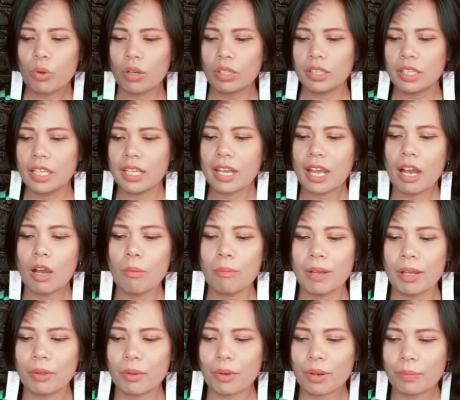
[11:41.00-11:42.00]
คนที่เข้า
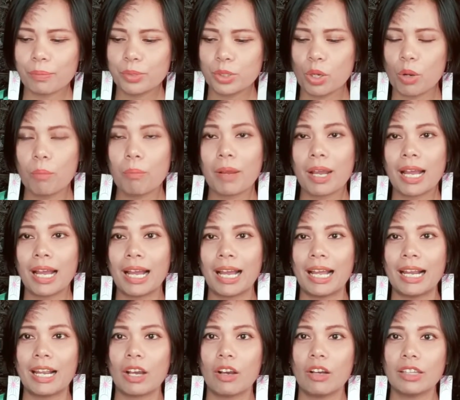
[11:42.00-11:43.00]
มารับชมค่ะ
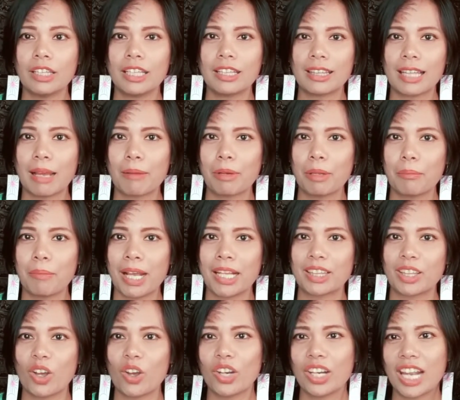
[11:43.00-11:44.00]
แล้วก็ติดตามกันใหม่
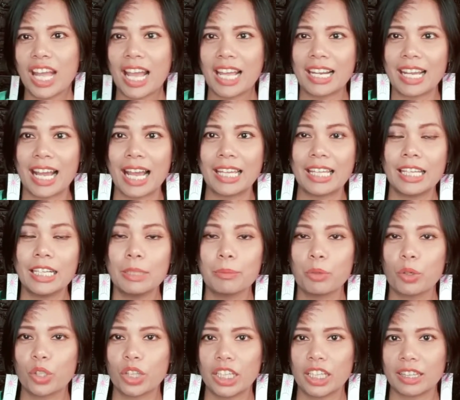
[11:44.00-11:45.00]
ตอนหน้านะคะอย่าลืม
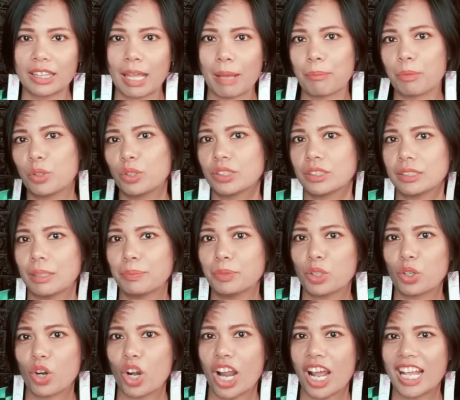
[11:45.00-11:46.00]
กดติดตามกด
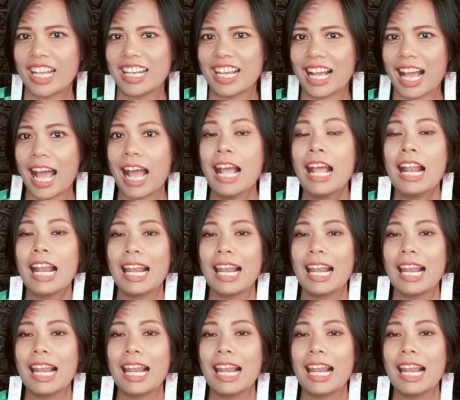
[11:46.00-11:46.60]
Subscribe นะคะ